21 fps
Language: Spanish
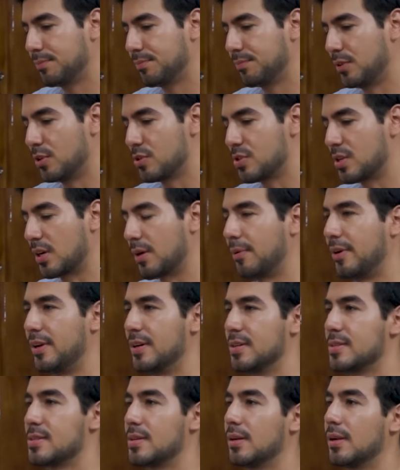no sé qué voy a
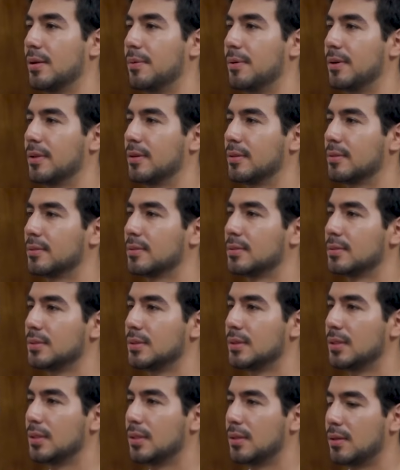hacer, la verdad.
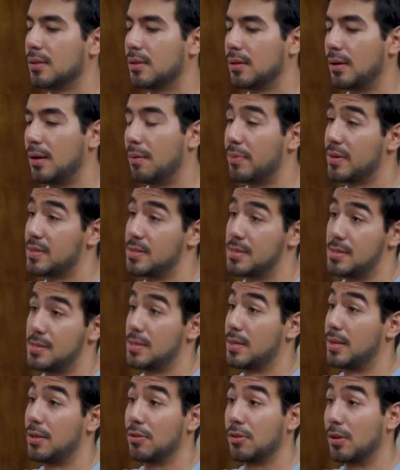La empresa
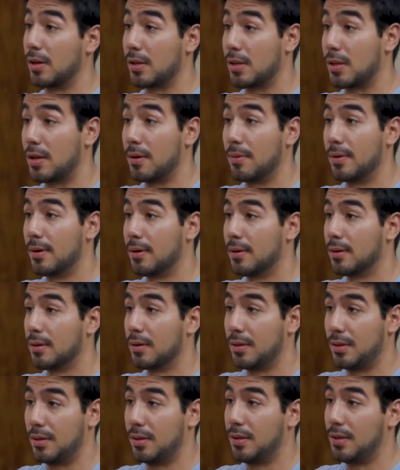está yendo a la quiebra
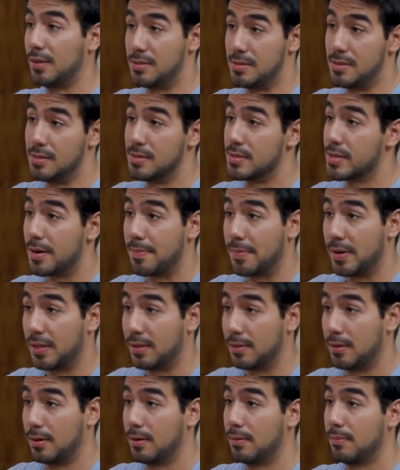y
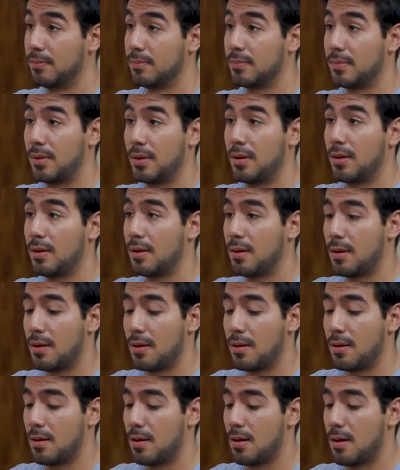sinceramente
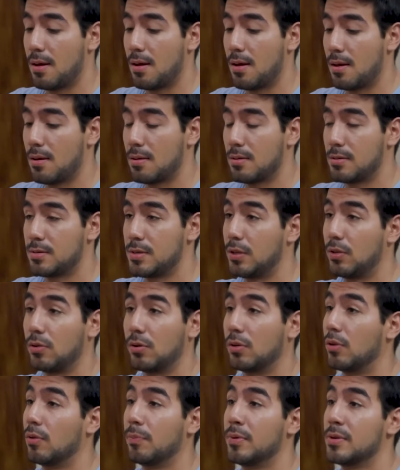siento
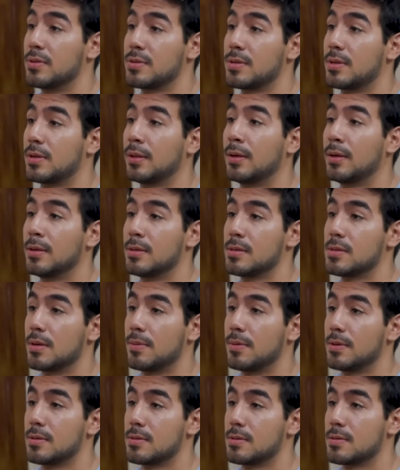que no puedo hacer nada esta
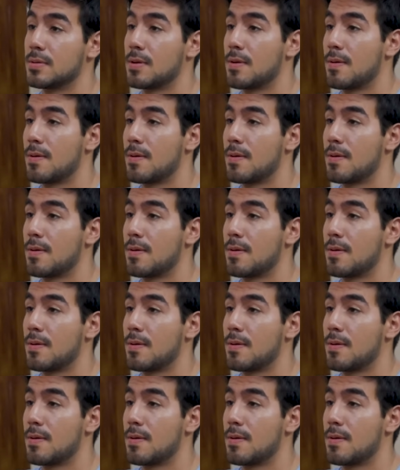vez.